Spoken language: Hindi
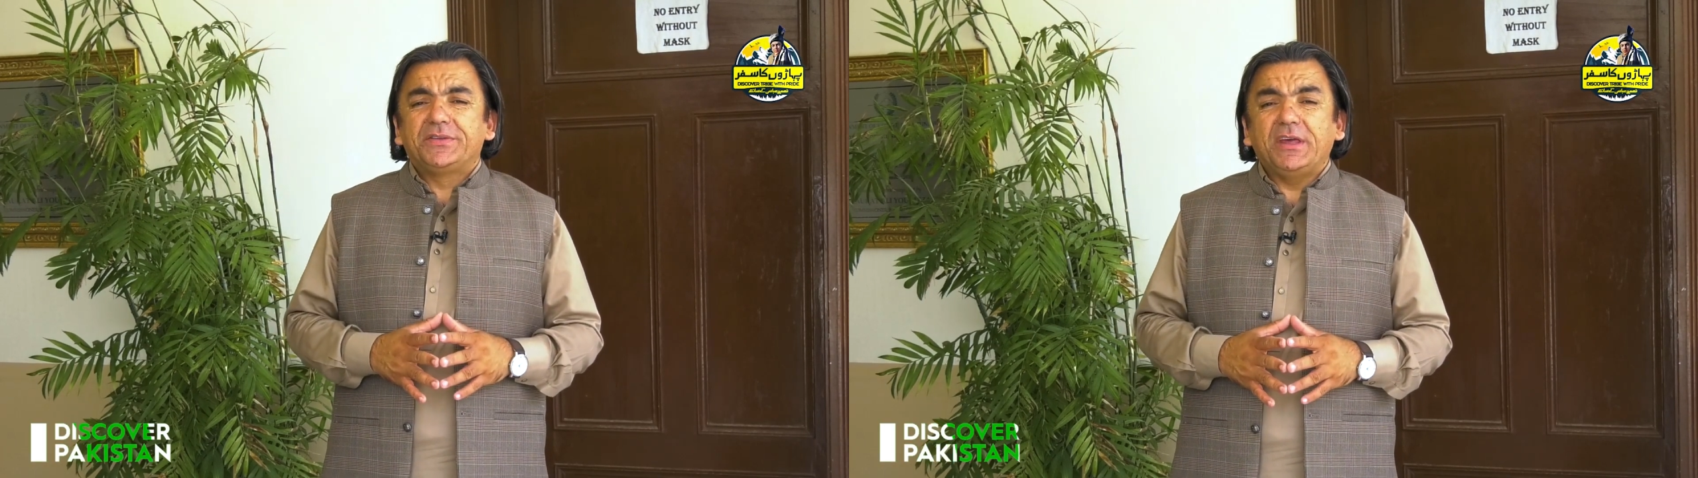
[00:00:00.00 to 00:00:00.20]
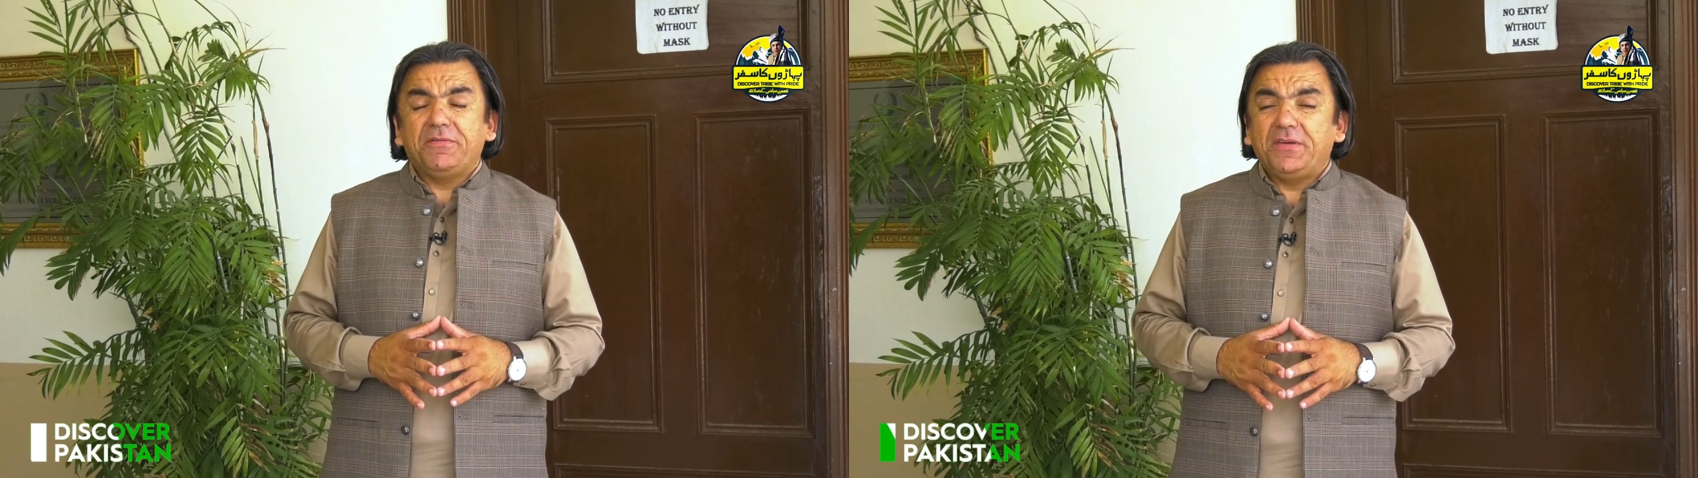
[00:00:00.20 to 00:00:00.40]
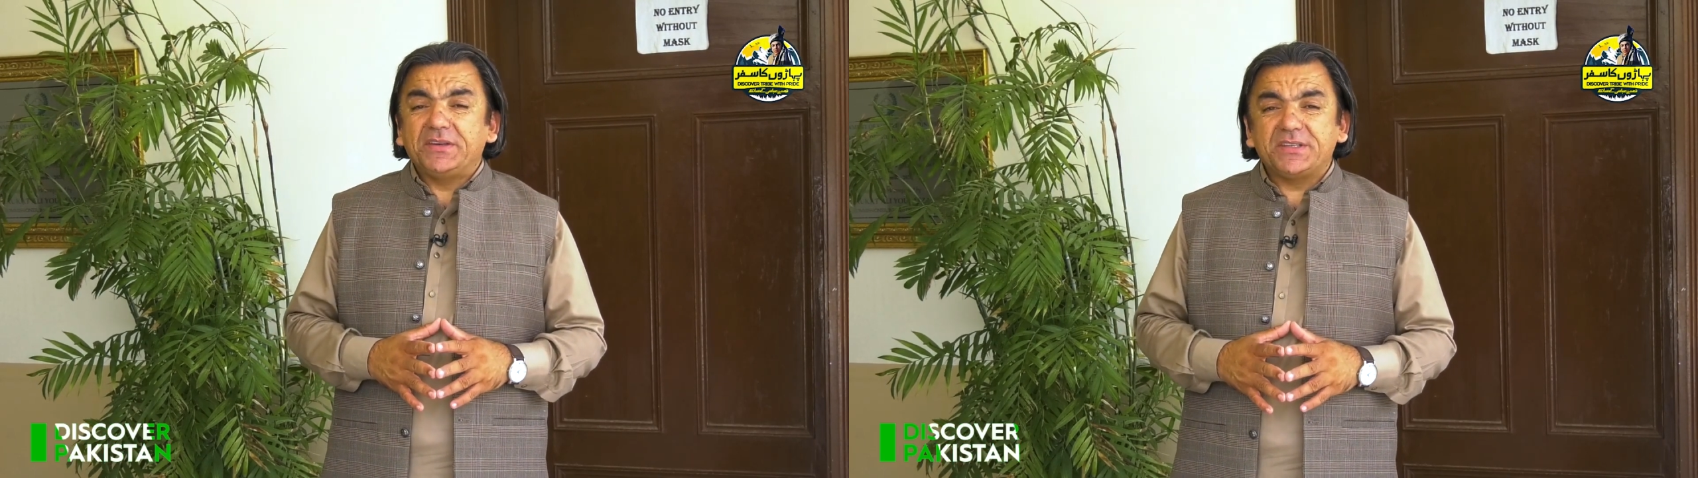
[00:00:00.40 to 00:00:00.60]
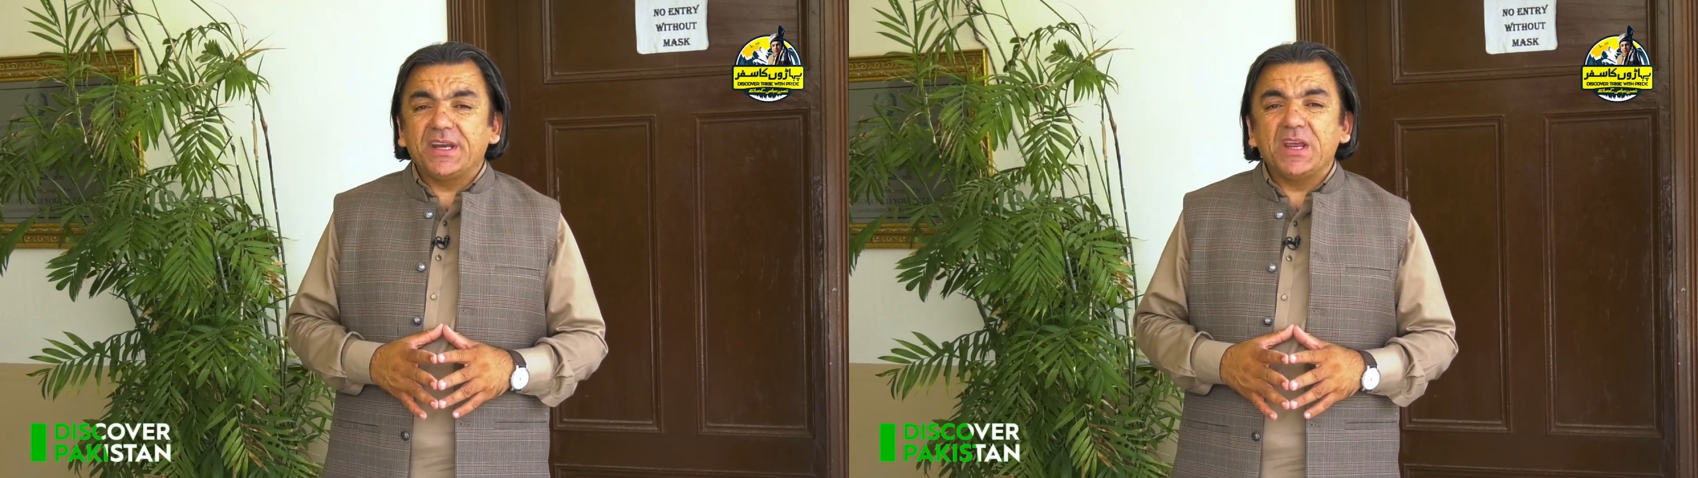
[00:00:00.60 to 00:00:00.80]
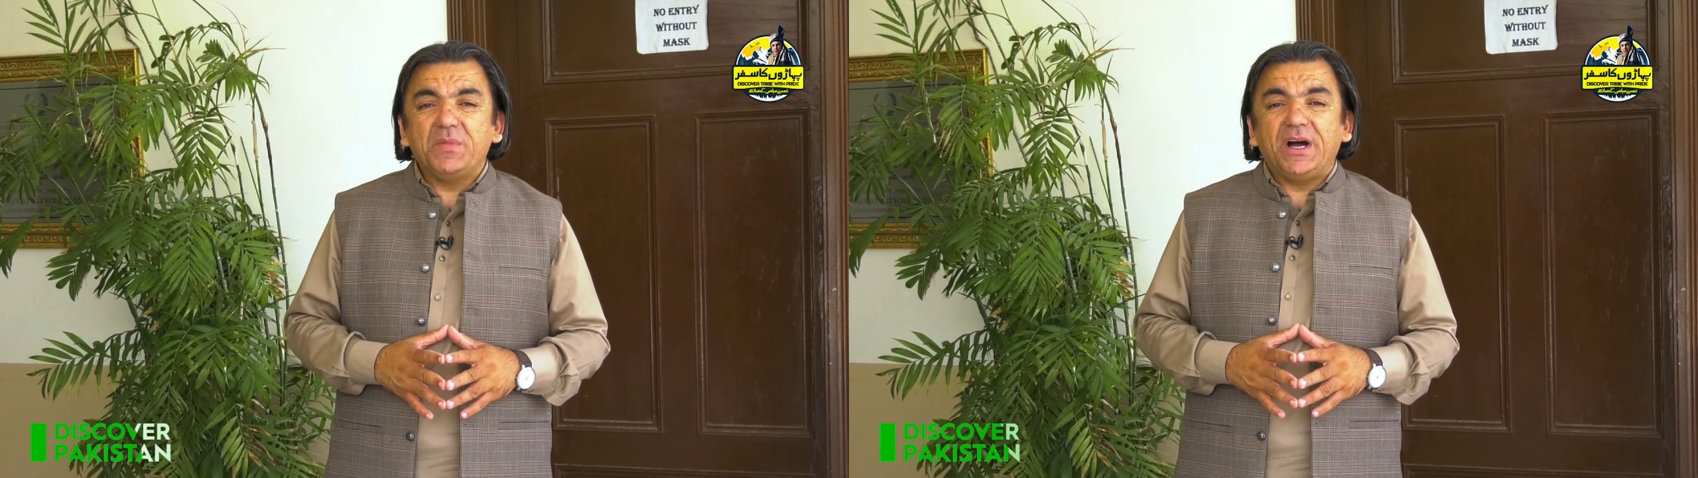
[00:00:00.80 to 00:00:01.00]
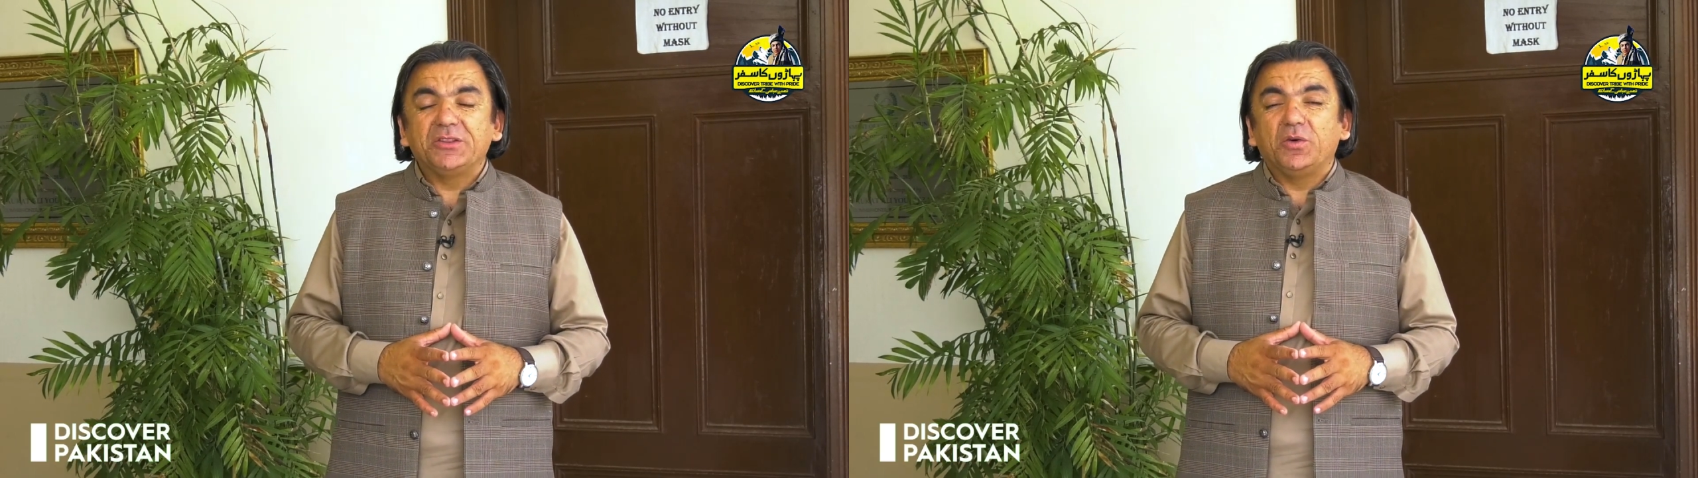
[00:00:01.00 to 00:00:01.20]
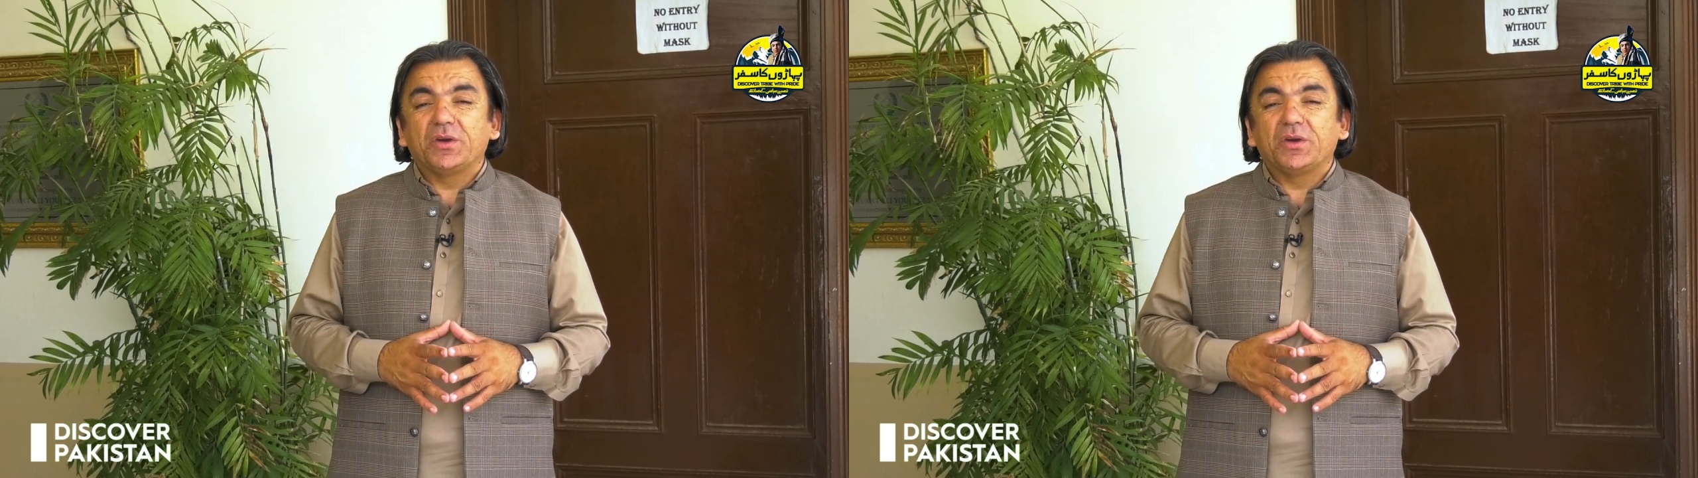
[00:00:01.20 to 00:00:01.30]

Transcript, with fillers: सिर्फ हिस्ट्री की बात